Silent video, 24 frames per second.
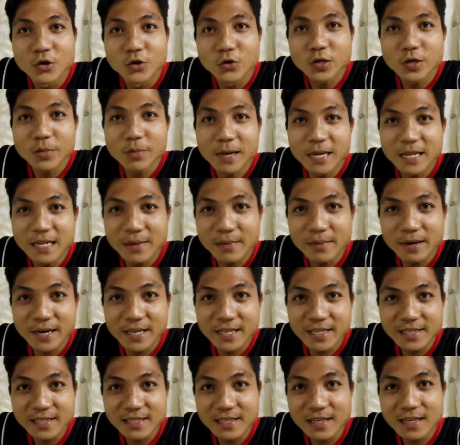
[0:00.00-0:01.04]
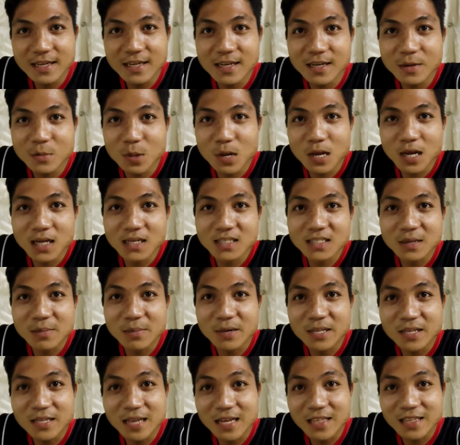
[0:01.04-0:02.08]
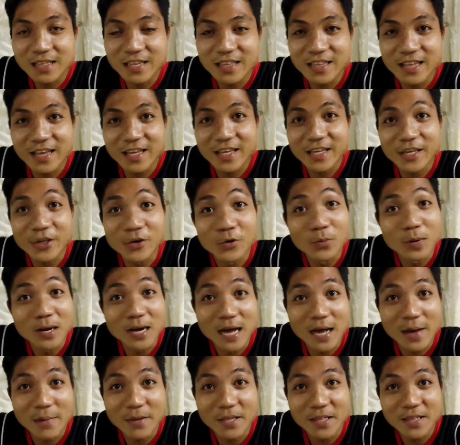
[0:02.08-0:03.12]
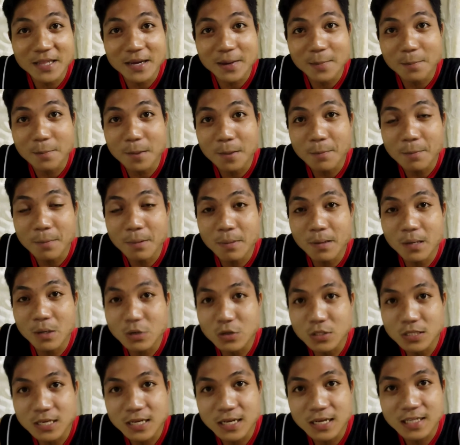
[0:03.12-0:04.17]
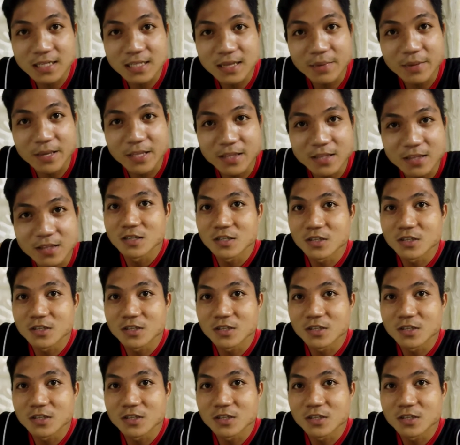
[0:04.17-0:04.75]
Yung iba naman na mga kasama natin ay gumagamit ng pampabango sa damit.